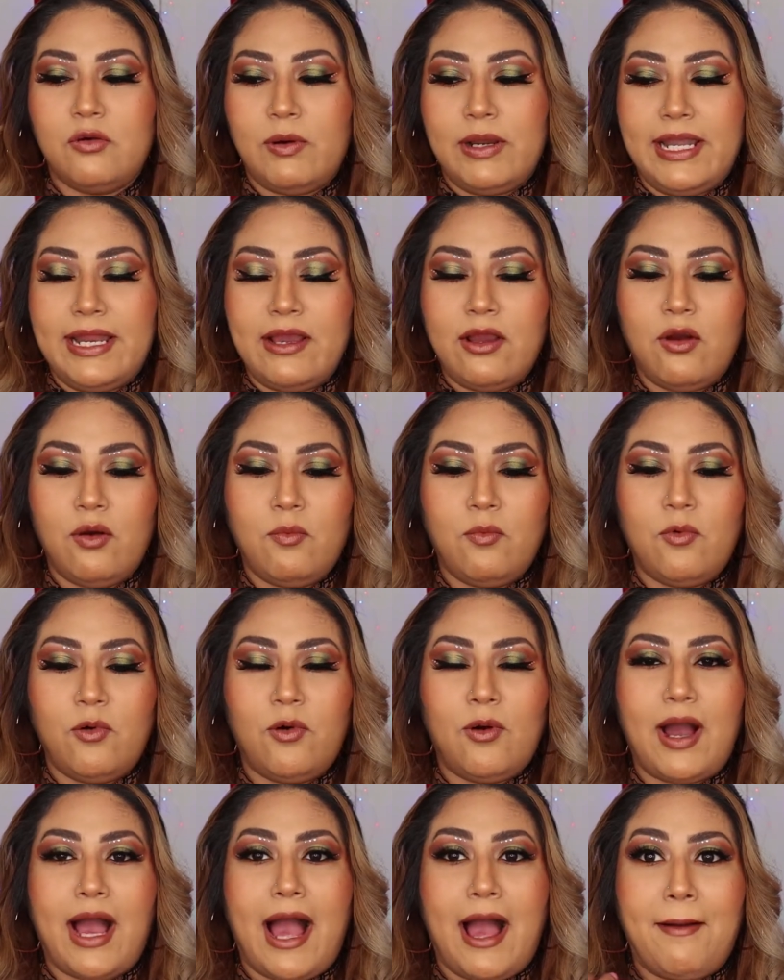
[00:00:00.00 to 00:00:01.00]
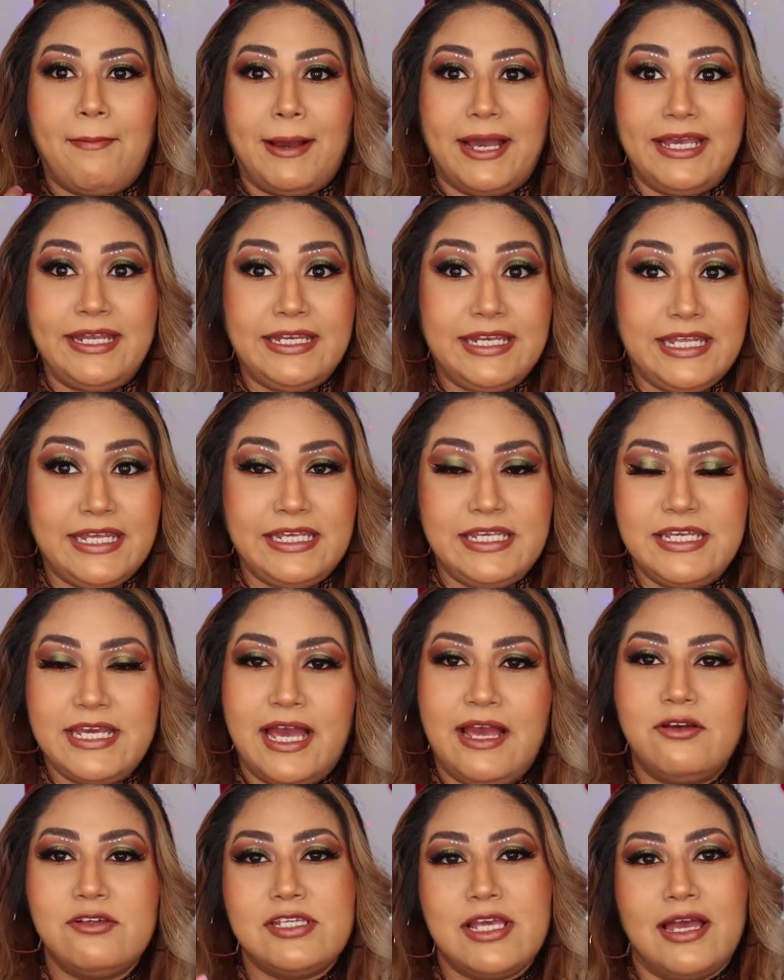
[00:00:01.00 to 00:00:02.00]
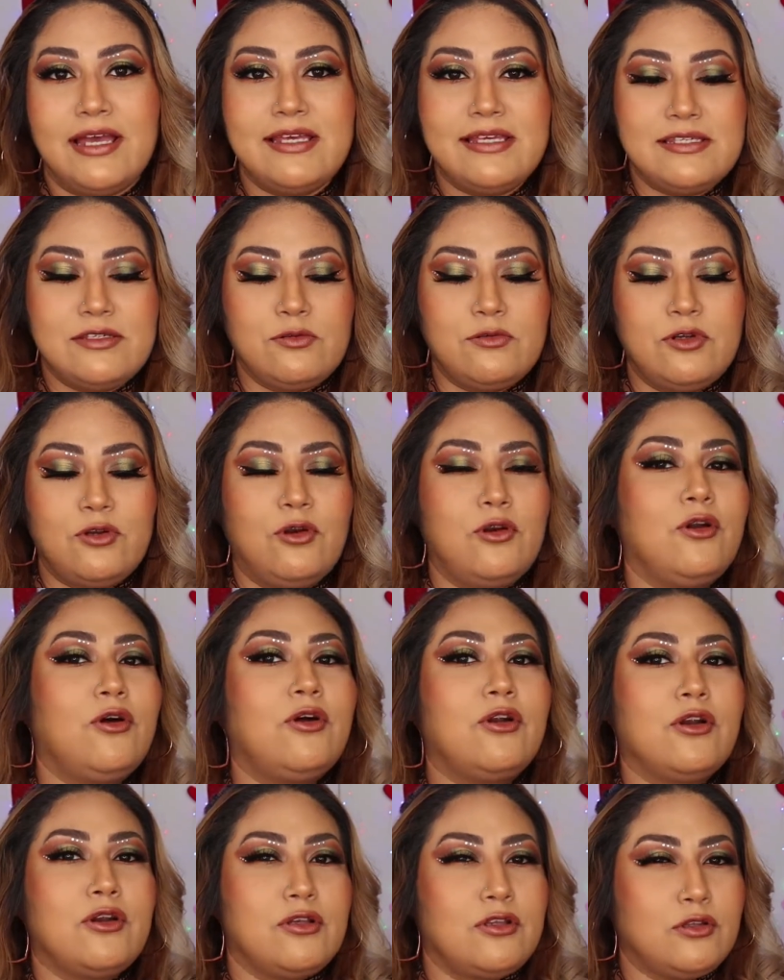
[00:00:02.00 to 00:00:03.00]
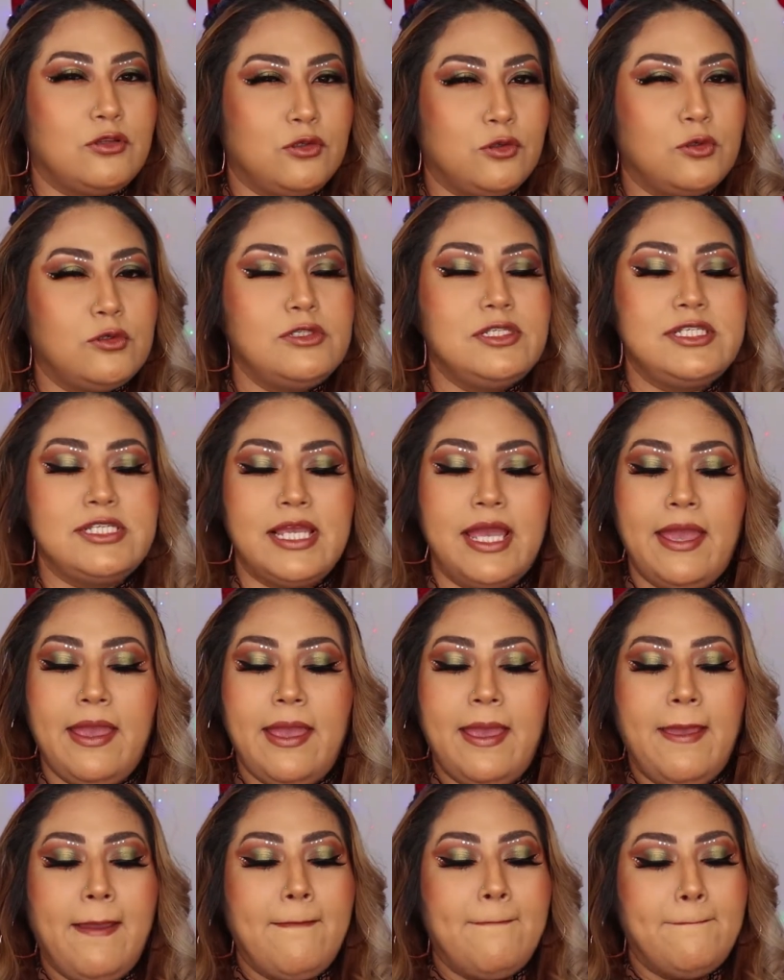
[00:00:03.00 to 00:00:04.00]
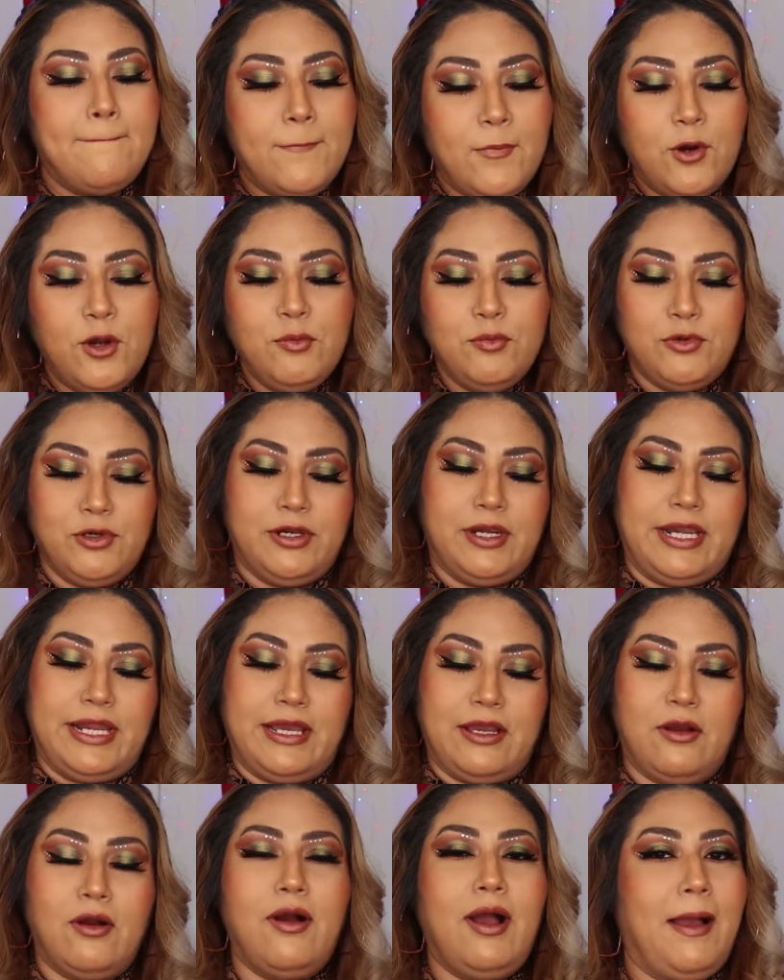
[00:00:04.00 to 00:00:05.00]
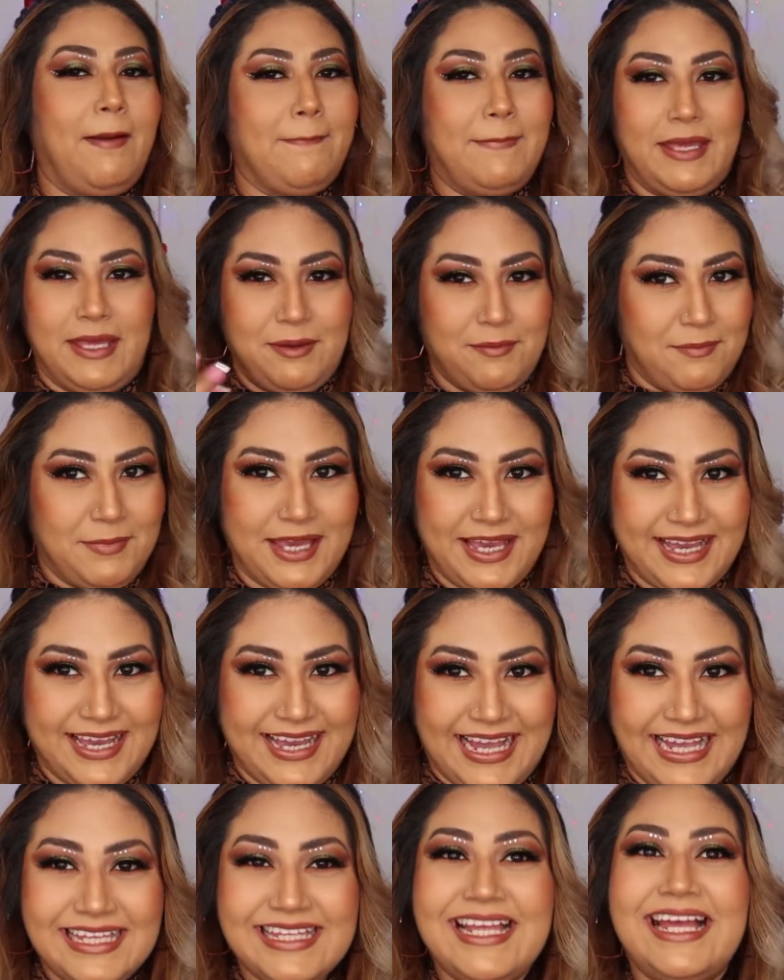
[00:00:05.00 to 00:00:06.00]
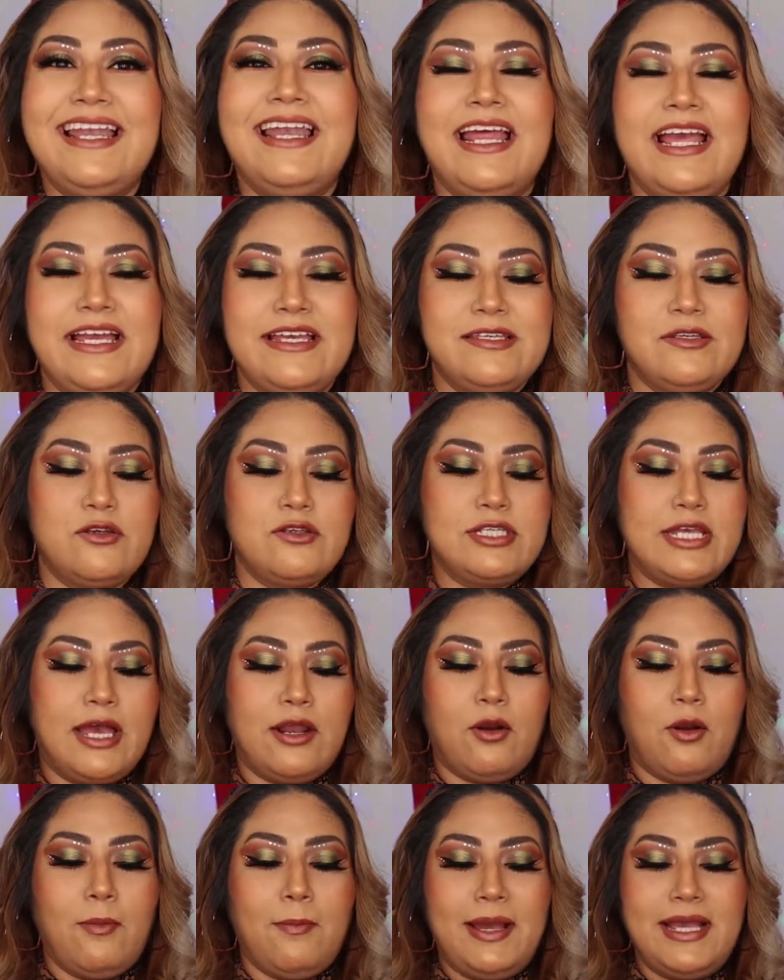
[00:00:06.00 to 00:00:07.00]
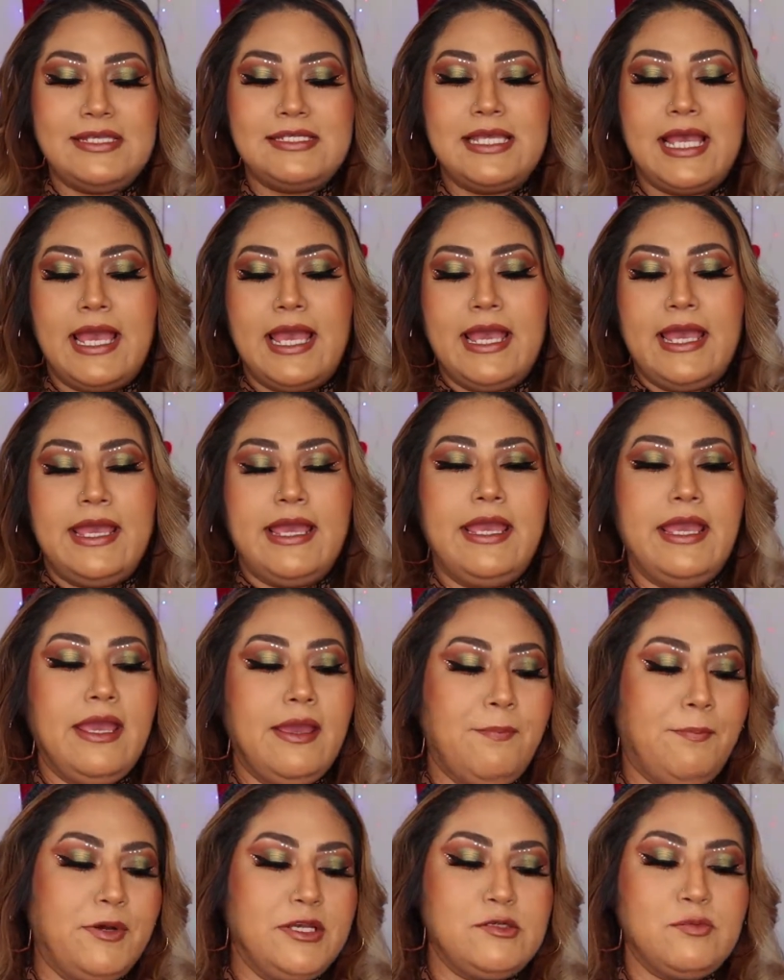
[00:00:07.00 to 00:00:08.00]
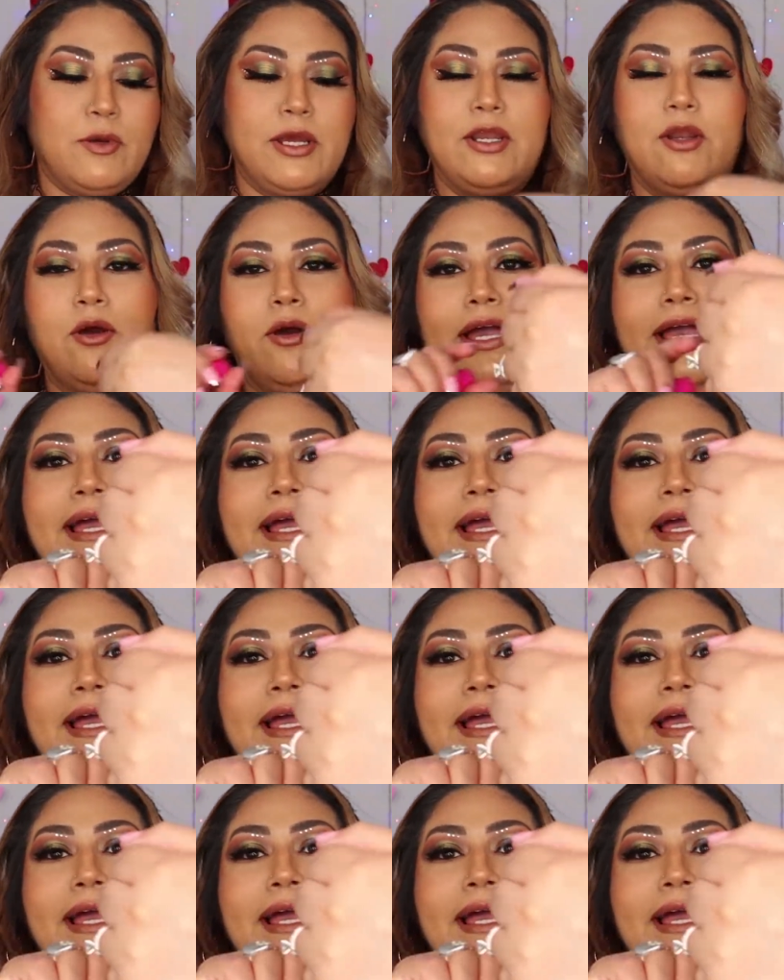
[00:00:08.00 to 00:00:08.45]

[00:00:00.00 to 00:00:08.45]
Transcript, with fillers: huele como a vainilla, o sea, es un olor dulce, muy muy rico, a mí me encantan esos aromas y pues bueno,